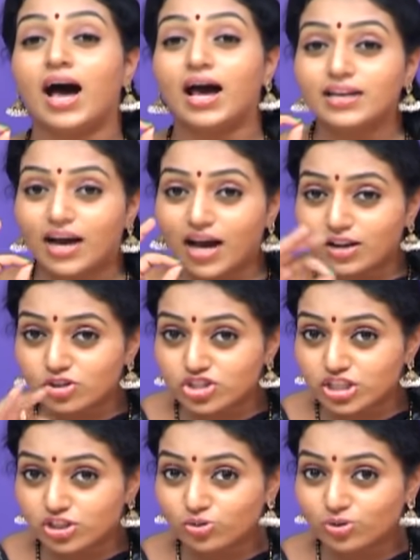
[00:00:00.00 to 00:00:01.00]
అన్న
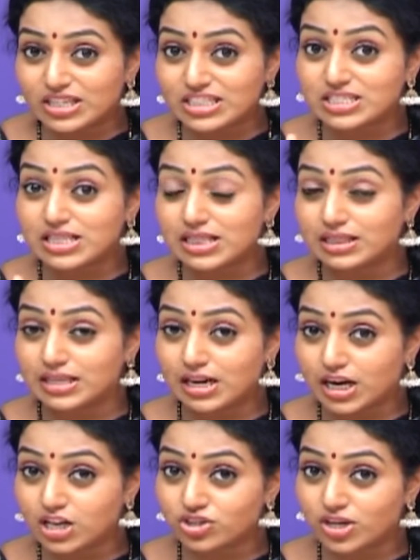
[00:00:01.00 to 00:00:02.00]
ఆలోచనతోని జిల్
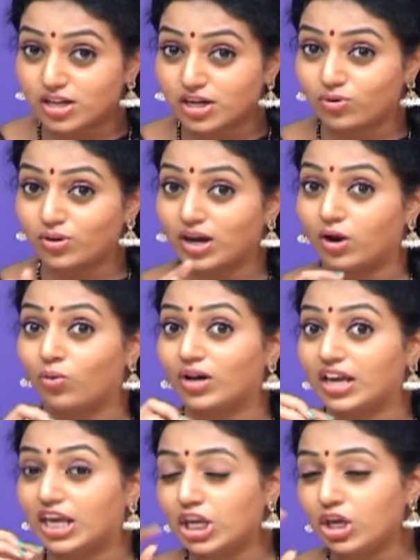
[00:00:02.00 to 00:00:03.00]
దిల్ రాజు గారికి కూడా
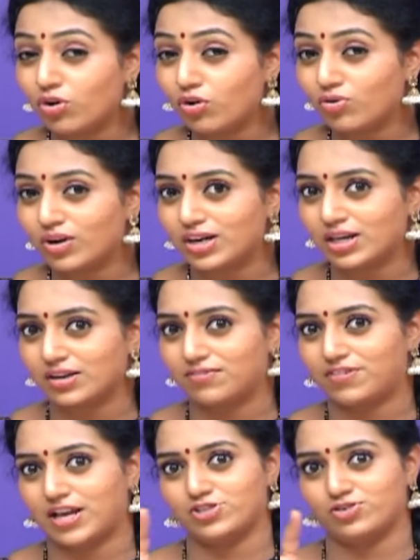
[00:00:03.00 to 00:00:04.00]
ఒక హీరోకు ఉన్నట్టుగా
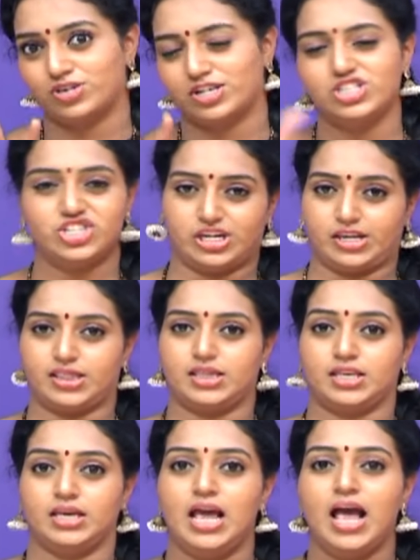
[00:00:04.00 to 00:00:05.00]
ఫ్యాన్స్ ఉండడం జరిగింది